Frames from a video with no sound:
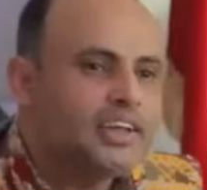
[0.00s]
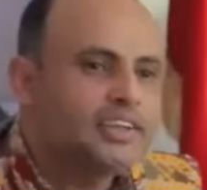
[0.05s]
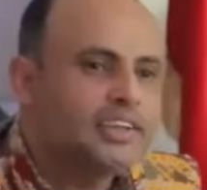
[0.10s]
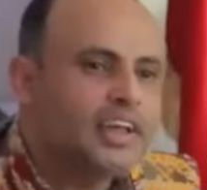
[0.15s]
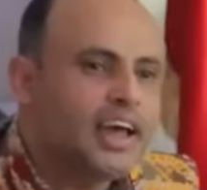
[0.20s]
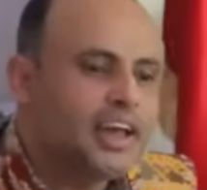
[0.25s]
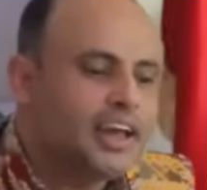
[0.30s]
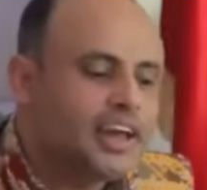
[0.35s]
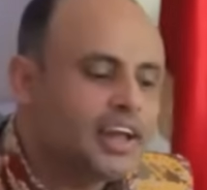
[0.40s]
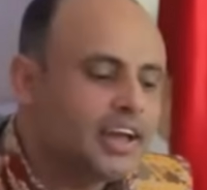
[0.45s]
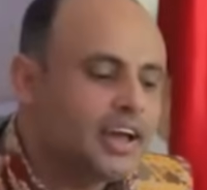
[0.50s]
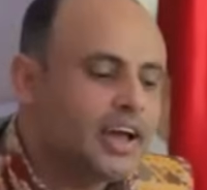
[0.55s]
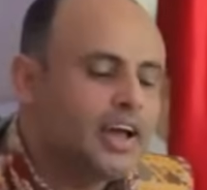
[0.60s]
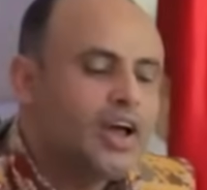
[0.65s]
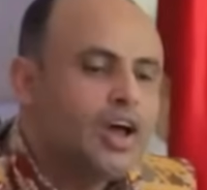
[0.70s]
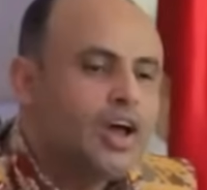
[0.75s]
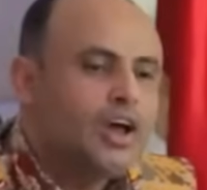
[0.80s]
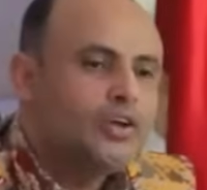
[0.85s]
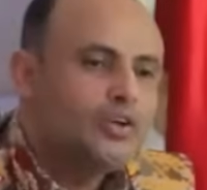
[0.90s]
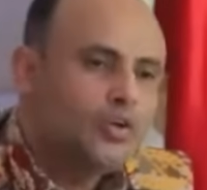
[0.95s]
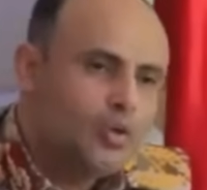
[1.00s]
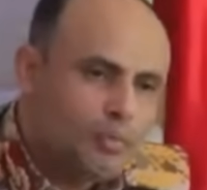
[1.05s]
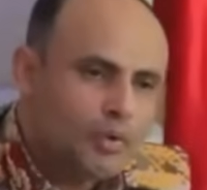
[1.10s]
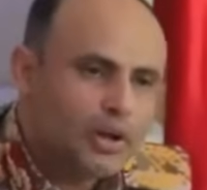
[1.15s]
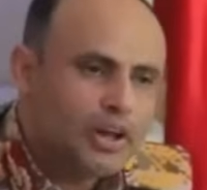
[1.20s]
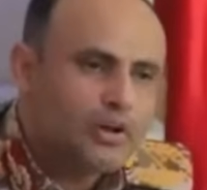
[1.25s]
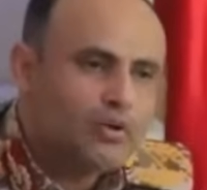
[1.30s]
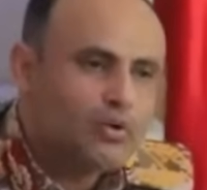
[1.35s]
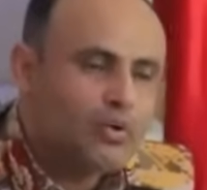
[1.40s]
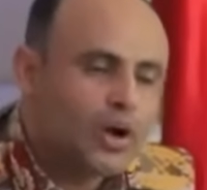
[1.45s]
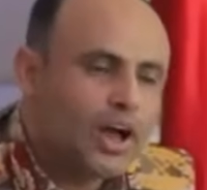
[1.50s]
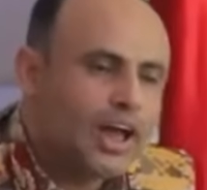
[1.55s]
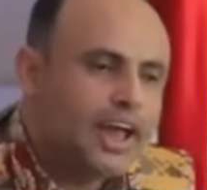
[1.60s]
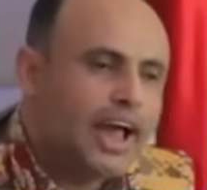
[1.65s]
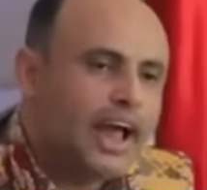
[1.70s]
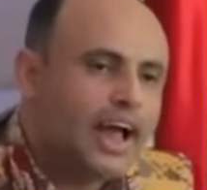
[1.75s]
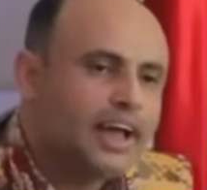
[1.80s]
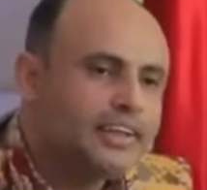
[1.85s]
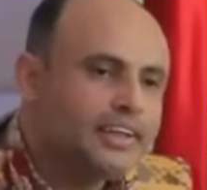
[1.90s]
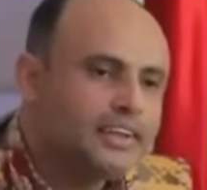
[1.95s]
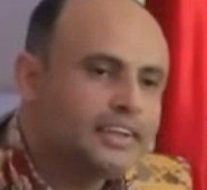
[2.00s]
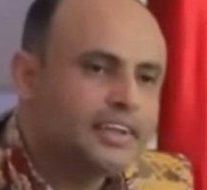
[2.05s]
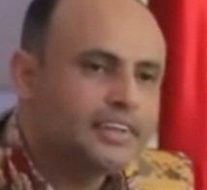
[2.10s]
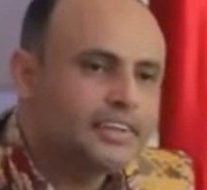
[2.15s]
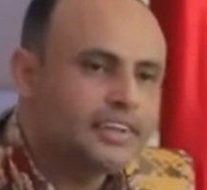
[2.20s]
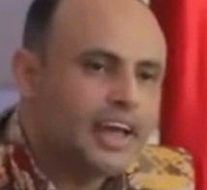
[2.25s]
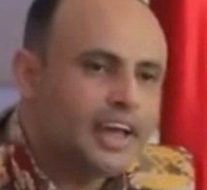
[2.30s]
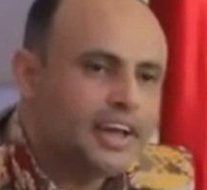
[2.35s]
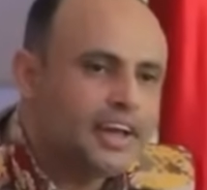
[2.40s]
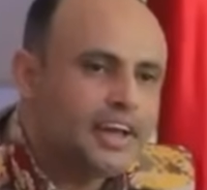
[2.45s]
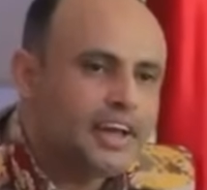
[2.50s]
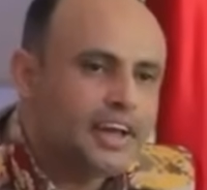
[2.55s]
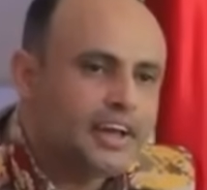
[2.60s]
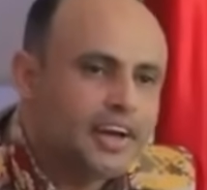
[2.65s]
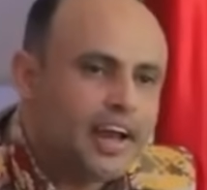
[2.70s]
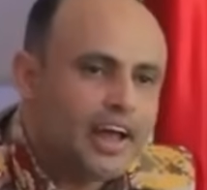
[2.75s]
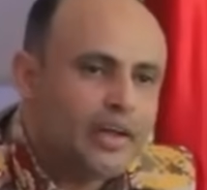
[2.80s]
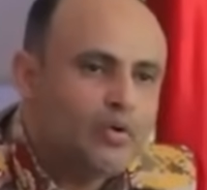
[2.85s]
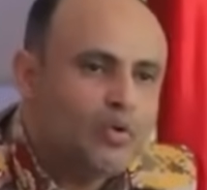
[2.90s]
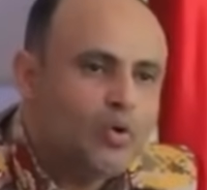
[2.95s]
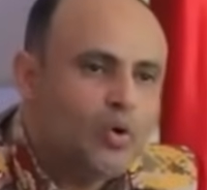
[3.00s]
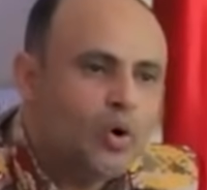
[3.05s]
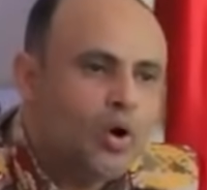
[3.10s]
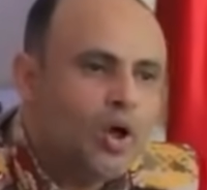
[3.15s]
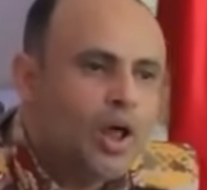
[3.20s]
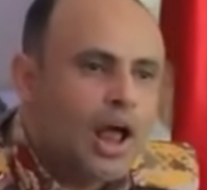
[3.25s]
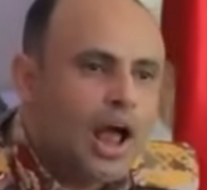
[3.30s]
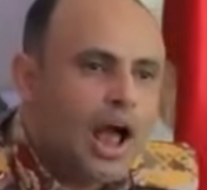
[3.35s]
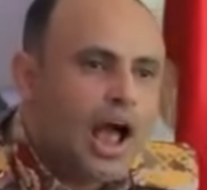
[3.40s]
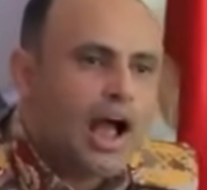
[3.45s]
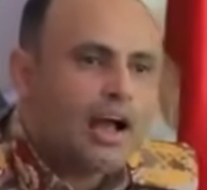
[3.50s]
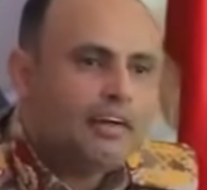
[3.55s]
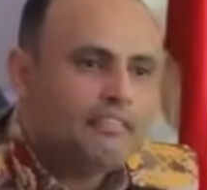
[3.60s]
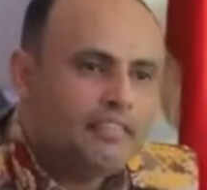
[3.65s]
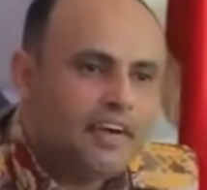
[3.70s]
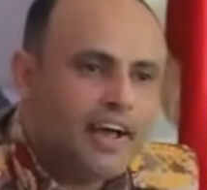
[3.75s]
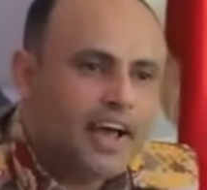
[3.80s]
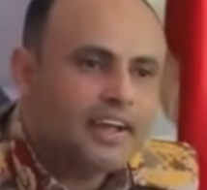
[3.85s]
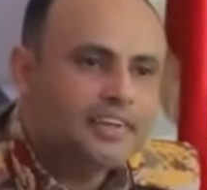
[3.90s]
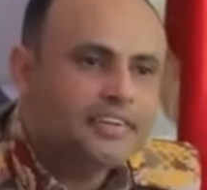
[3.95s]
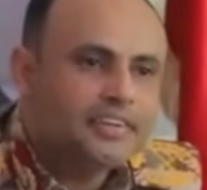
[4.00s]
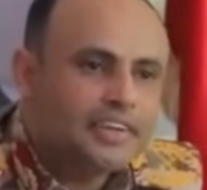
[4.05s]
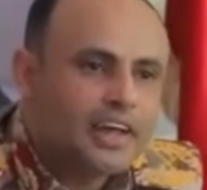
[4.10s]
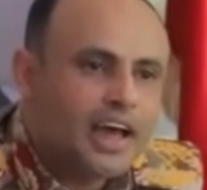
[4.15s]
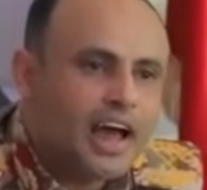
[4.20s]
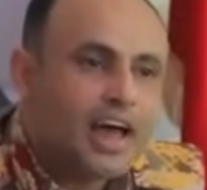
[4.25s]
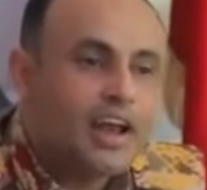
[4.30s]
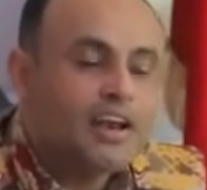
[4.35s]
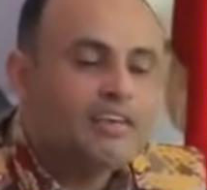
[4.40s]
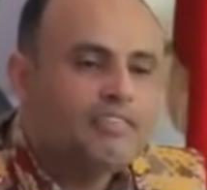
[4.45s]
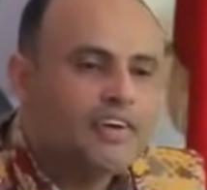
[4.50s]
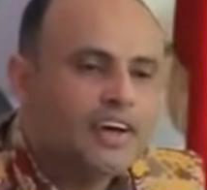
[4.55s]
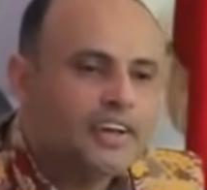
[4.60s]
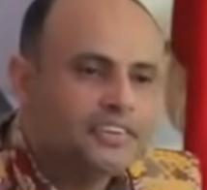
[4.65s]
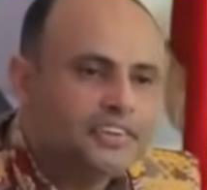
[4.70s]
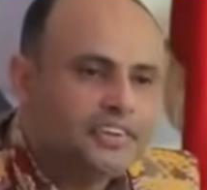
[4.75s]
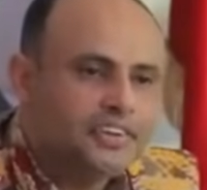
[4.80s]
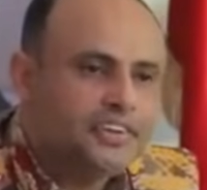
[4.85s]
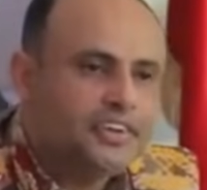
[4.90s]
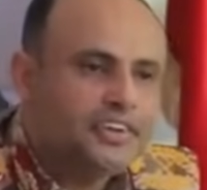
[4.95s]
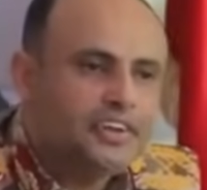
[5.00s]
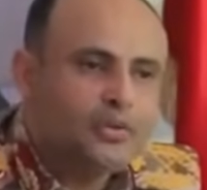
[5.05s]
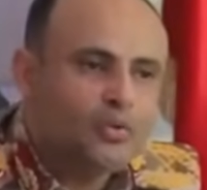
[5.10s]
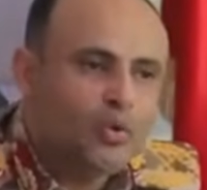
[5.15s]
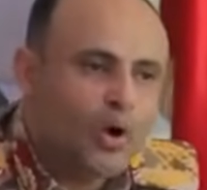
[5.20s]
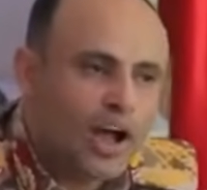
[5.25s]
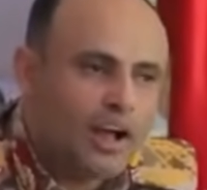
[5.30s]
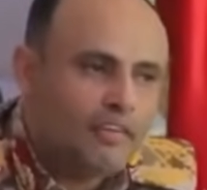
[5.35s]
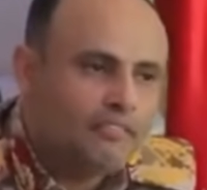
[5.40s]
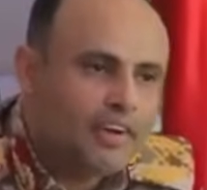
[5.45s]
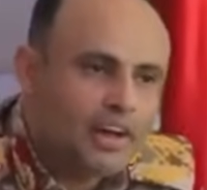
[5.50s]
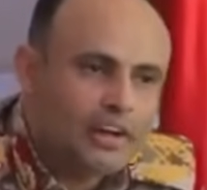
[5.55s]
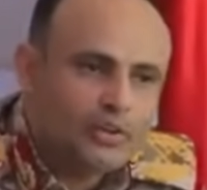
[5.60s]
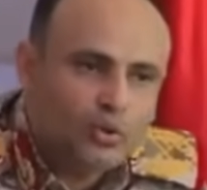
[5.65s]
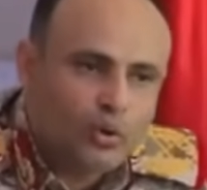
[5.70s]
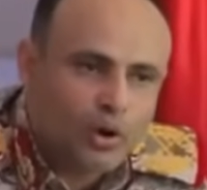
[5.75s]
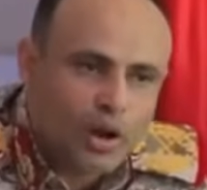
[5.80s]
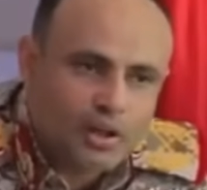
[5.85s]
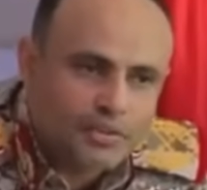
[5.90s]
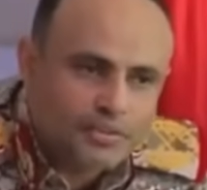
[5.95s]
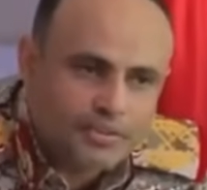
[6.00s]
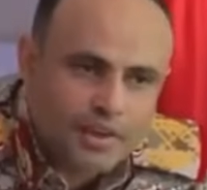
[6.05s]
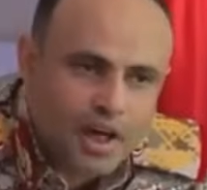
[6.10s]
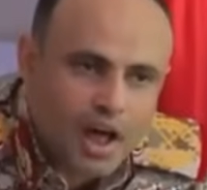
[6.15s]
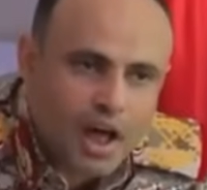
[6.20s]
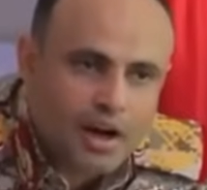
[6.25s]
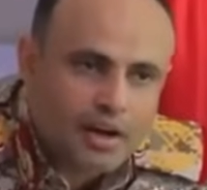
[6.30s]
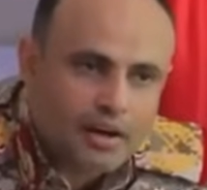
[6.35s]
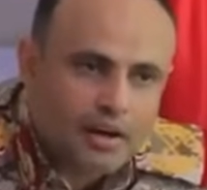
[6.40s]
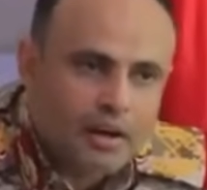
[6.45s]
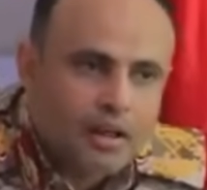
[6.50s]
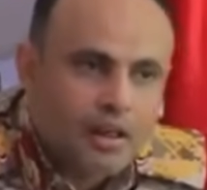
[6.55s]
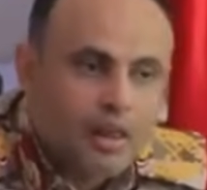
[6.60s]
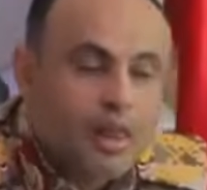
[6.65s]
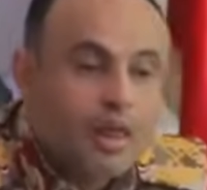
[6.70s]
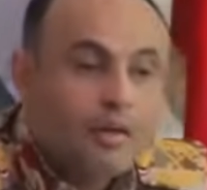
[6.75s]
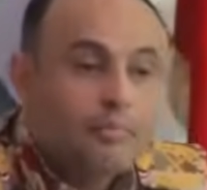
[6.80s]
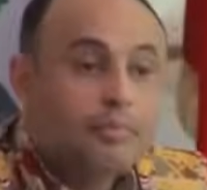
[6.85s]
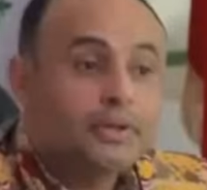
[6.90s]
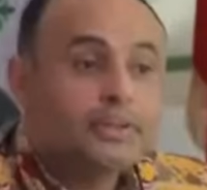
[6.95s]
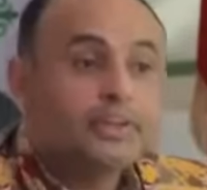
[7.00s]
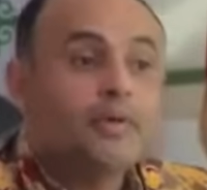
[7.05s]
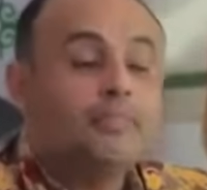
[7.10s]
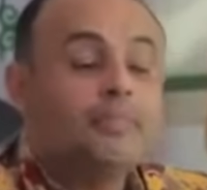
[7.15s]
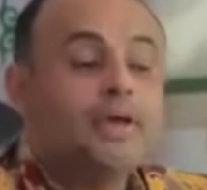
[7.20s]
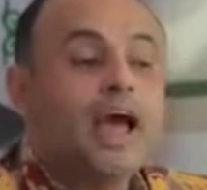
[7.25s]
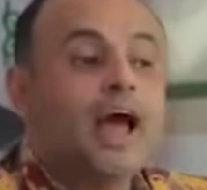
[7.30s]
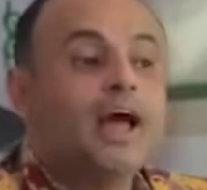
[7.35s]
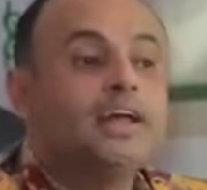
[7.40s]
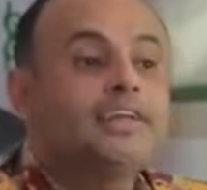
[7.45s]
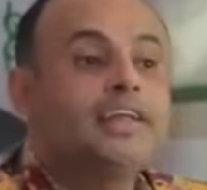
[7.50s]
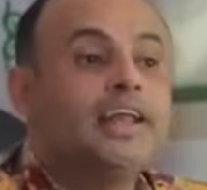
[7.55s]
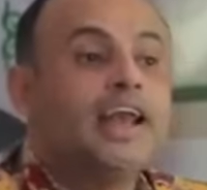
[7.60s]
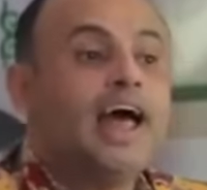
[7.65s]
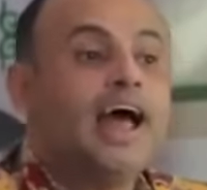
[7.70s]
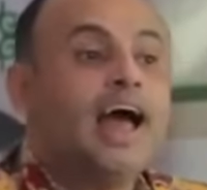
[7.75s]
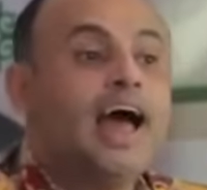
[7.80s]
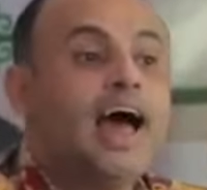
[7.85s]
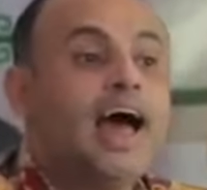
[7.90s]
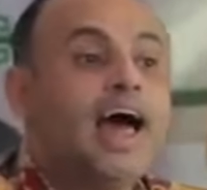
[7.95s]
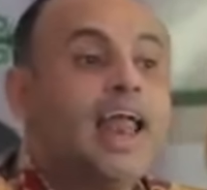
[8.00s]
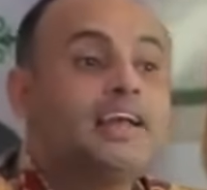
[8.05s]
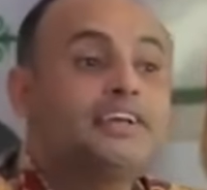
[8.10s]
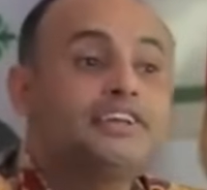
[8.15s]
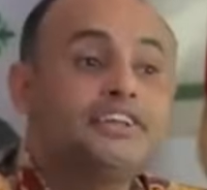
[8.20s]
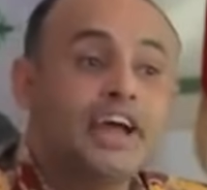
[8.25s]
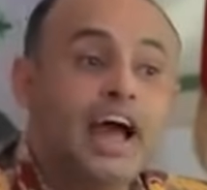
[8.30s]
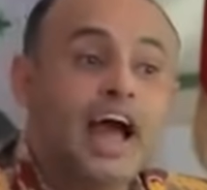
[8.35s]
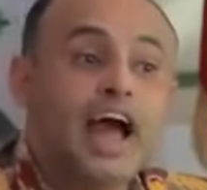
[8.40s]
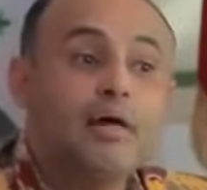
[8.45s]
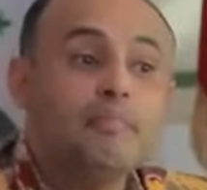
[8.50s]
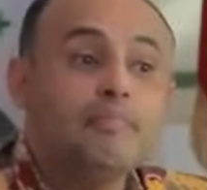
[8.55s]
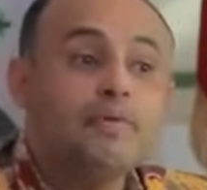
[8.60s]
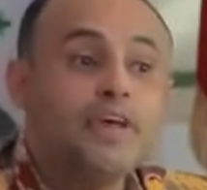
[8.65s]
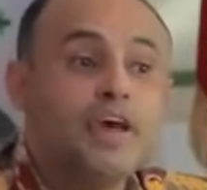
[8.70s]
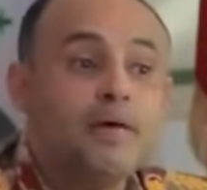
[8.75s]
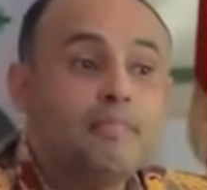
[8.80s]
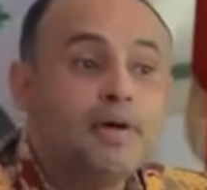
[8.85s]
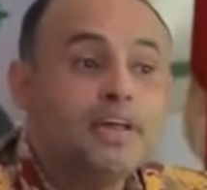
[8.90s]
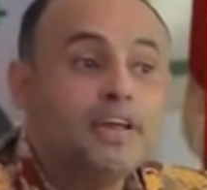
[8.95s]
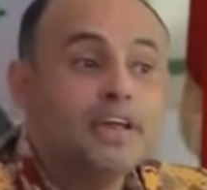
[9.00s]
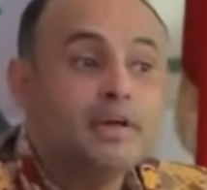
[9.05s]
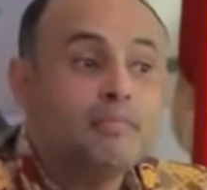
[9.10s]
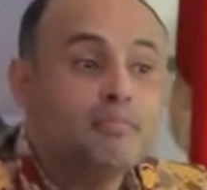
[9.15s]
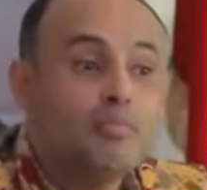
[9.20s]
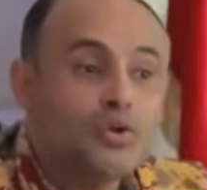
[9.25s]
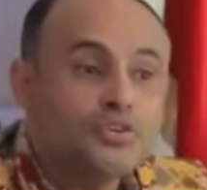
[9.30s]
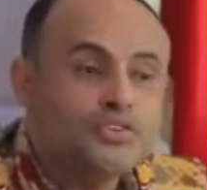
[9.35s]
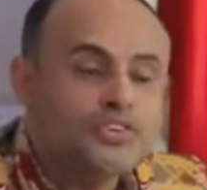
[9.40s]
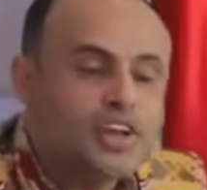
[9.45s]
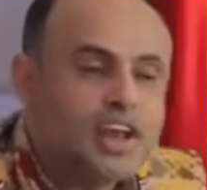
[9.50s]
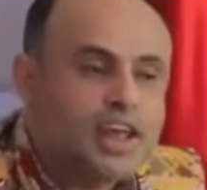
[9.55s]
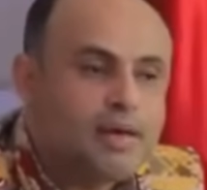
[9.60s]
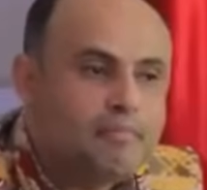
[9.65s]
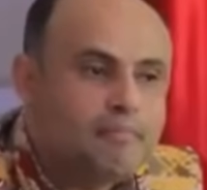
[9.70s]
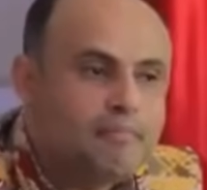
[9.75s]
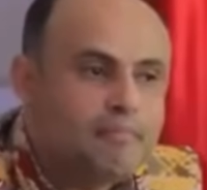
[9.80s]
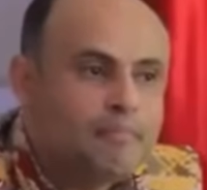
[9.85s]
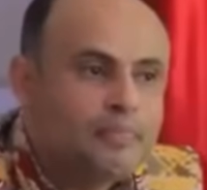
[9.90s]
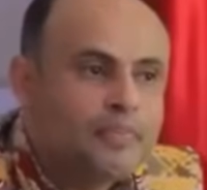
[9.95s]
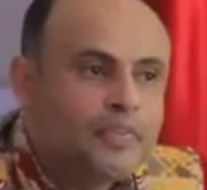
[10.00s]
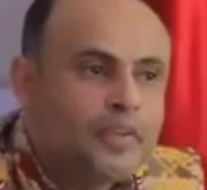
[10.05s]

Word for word: التاريخ يمكنك إعادة التاريخ نحن أحفاد الفاتحين وأحفاد الأنصار بطبيعة الحال شعب يمني مسلم